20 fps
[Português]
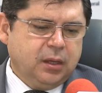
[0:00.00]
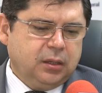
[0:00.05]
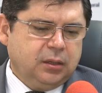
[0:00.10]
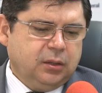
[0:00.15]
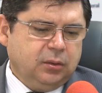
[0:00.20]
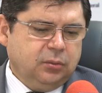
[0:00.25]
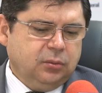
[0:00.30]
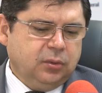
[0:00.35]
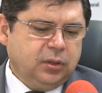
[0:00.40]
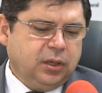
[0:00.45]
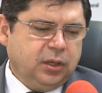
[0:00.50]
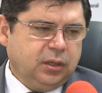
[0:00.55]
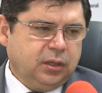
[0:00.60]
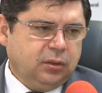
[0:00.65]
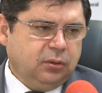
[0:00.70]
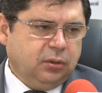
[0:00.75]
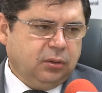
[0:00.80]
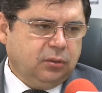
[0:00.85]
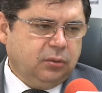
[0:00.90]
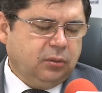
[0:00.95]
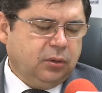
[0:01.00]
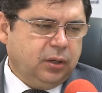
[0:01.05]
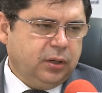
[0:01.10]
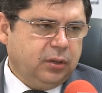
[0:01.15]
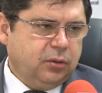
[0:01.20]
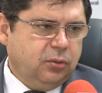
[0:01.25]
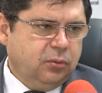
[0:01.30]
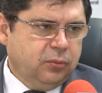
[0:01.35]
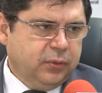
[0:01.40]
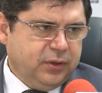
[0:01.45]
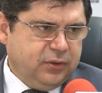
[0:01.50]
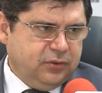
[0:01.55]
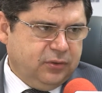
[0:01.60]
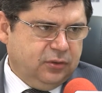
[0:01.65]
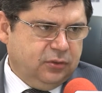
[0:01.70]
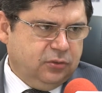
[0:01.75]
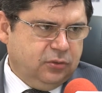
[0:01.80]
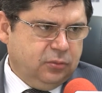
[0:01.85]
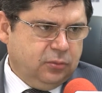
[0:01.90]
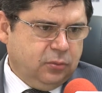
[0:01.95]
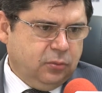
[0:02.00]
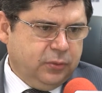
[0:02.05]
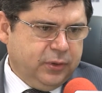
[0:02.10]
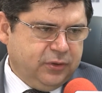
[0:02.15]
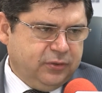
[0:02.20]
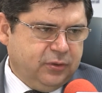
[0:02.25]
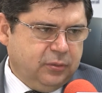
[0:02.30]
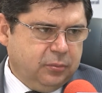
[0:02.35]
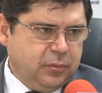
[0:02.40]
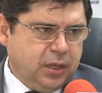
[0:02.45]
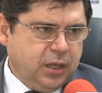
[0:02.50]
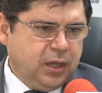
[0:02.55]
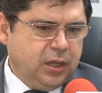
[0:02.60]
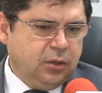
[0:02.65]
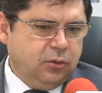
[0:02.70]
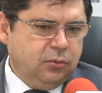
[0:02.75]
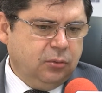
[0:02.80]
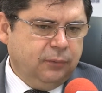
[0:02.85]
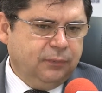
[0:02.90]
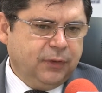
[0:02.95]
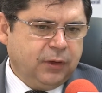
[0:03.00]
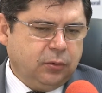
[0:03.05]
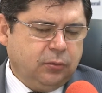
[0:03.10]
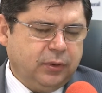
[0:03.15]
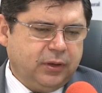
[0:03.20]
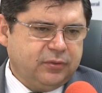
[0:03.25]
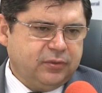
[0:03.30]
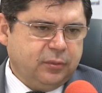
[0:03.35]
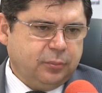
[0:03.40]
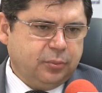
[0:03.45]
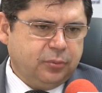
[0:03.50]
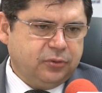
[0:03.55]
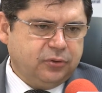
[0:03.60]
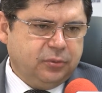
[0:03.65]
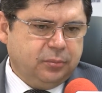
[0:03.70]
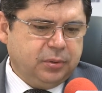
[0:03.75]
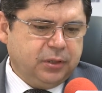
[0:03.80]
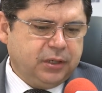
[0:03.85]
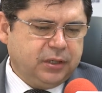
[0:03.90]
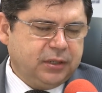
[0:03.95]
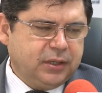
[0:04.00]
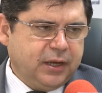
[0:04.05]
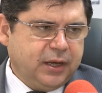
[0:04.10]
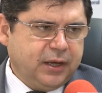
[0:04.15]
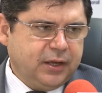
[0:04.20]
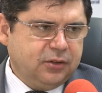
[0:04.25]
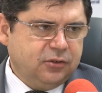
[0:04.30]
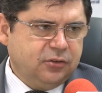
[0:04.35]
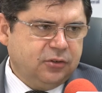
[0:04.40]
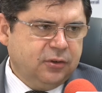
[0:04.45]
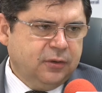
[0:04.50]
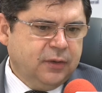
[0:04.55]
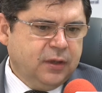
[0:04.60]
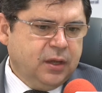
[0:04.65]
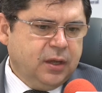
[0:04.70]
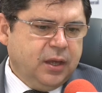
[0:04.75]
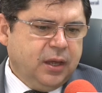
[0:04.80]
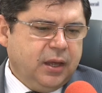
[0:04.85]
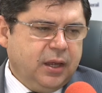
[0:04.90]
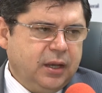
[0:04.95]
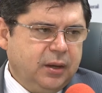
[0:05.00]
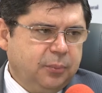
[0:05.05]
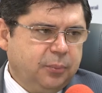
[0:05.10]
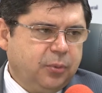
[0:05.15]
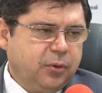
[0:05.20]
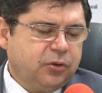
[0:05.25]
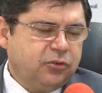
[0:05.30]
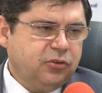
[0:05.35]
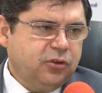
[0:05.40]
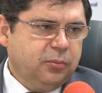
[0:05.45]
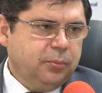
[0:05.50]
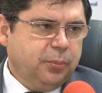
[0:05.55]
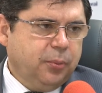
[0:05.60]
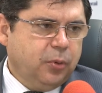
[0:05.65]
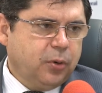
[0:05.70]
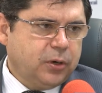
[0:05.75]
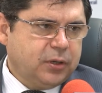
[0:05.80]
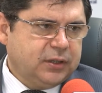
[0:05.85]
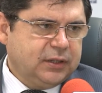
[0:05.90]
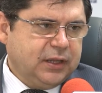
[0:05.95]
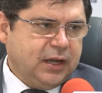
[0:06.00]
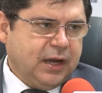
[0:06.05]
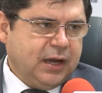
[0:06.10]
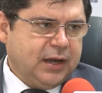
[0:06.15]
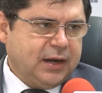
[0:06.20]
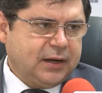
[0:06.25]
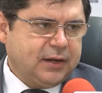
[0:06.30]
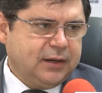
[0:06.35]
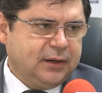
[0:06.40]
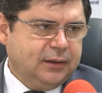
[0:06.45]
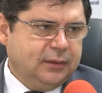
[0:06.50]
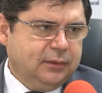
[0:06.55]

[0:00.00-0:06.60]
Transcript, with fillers: Então, o que, que ocorre? Com esse, com esse e-mail, com essa possibilidade, ele pode importar